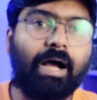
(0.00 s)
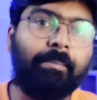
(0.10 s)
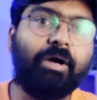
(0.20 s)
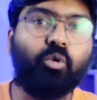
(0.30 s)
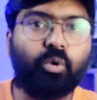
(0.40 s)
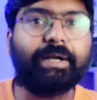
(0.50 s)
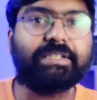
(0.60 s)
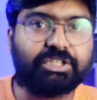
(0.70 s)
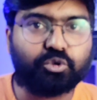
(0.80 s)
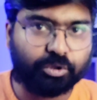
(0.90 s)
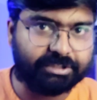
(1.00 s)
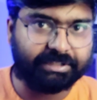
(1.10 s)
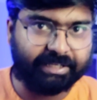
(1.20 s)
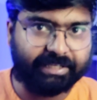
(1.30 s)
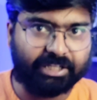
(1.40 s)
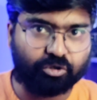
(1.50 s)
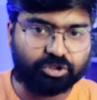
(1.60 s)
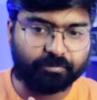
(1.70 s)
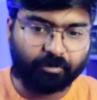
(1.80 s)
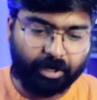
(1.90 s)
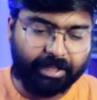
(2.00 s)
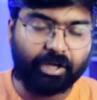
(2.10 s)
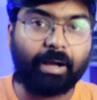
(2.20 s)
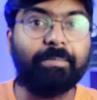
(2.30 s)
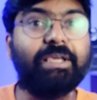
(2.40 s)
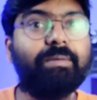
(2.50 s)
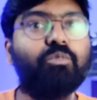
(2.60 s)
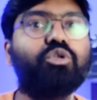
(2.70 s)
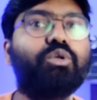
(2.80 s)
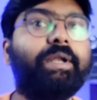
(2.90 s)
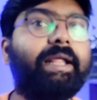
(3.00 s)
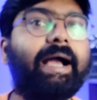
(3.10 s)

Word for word: আমাকে অন্য একটা সিচুয়েশন দেখিয়ে দেওয়া হচ্ছে ফলে আমি ইমোশনালি